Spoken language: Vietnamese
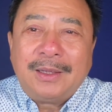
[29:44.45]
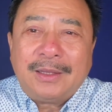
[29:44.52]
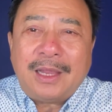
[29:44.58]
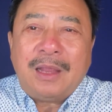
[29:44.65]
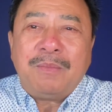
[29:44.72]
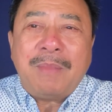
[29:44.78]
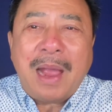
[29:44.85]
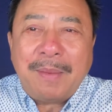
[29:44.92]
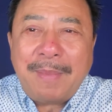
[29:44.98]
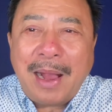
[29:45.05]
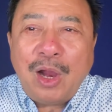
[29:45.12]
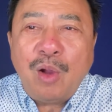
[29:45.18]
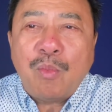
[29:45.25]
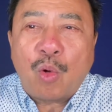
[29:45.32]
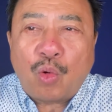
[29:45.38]
Thì may
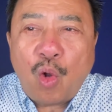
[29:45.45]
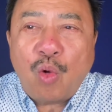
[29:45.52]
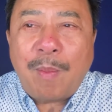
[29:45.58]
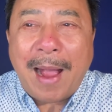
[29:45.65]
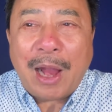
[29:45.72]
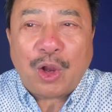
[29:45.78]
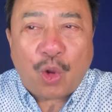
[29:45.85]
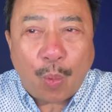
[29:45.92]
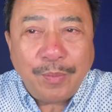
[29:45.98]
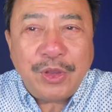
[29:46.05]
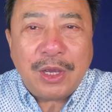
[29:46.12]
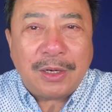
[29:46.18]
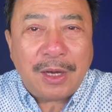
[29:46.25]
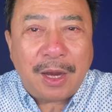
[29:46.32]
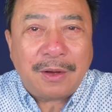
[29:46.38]
mắn có một cô bạn cũng
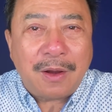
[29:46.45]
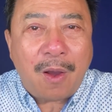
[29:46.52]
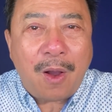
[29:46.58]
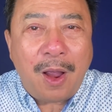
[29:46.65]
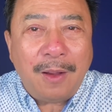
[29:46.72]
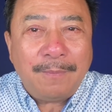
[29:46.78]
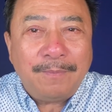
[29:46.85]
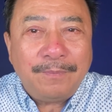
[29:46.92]
vừa lên đó.